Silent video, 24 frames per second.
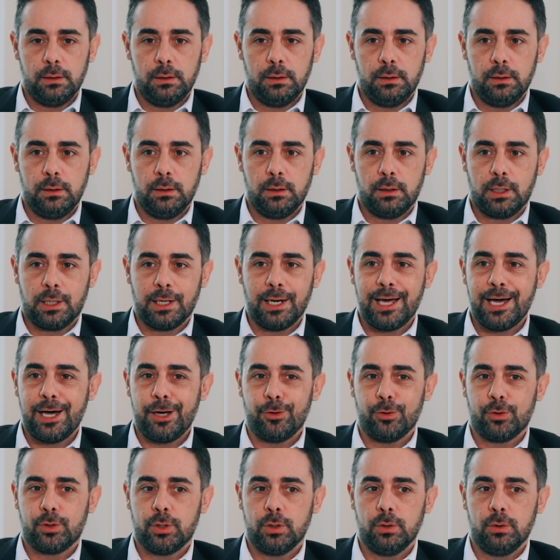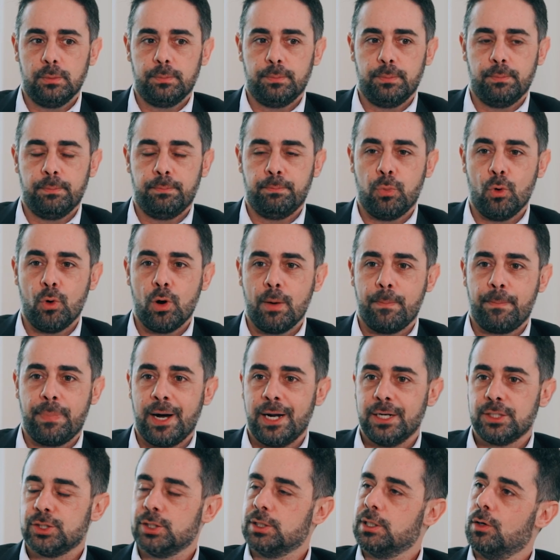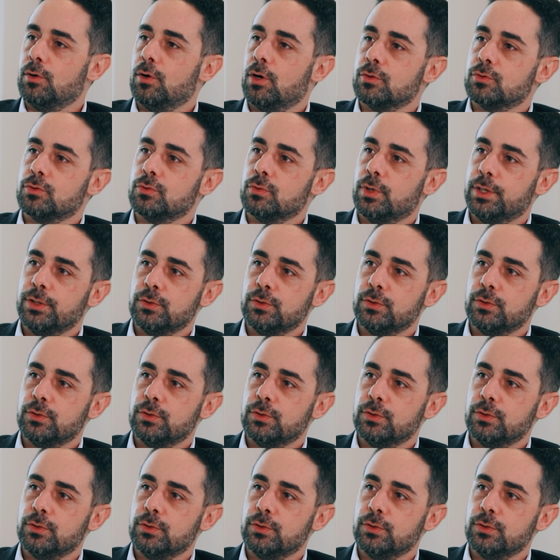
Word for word: E claro que boa parte do nosso